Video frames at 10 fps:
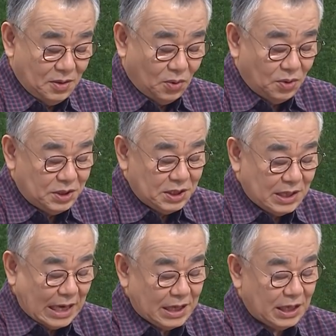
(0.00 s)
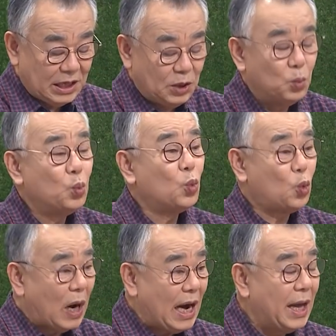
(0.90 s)
오직
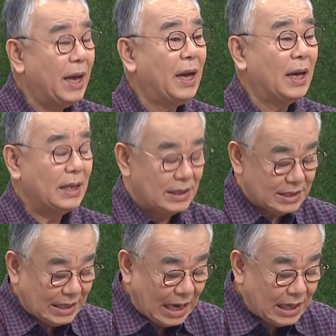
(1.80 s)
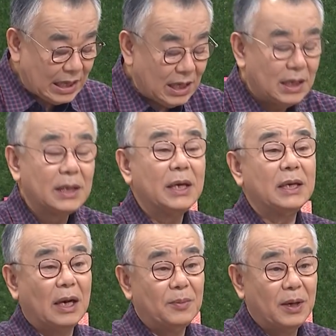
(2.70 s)
하나님과의 사랑이 음.
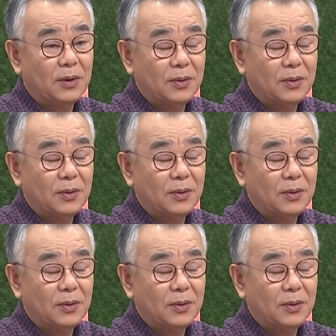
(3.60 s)
남아요.